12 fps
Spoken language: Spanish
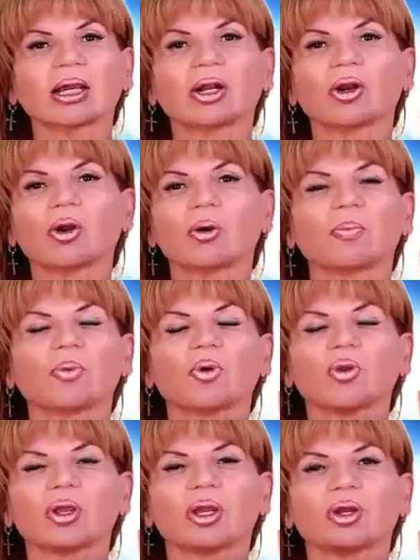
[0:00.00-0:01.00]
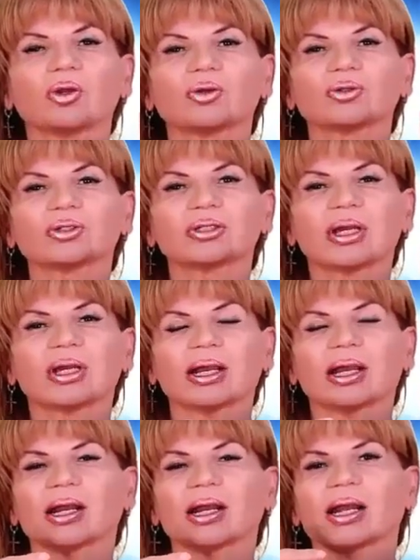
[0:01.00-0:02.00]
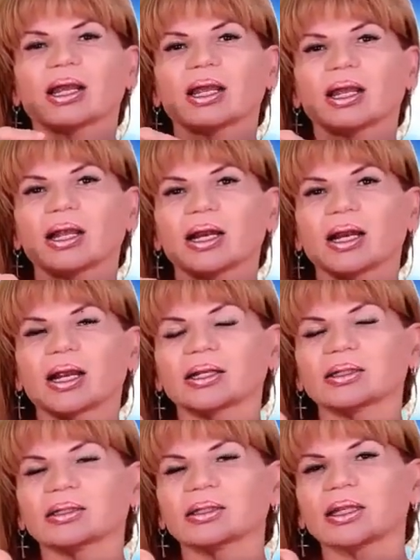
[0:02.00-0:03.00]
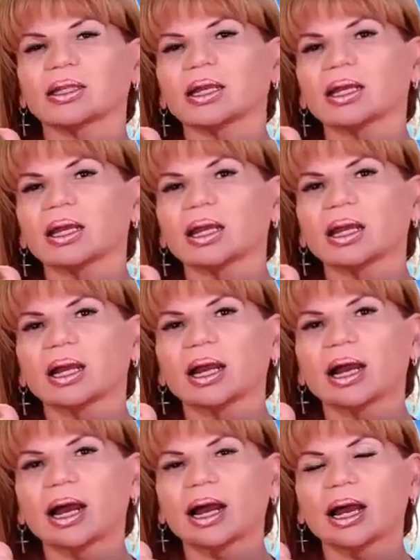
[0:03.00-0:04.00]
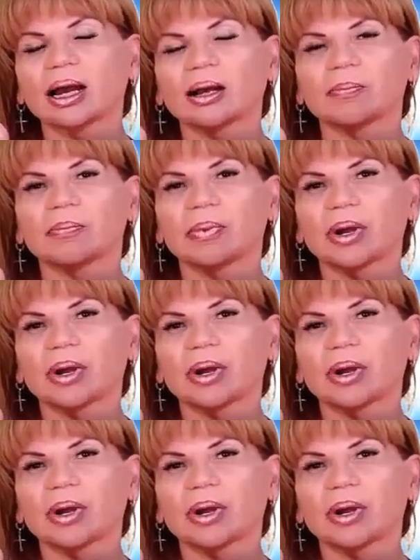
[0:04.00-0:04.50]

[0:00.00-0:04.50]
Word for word: tu rinconcito, tus ropa, tus armarios. Libérate de lo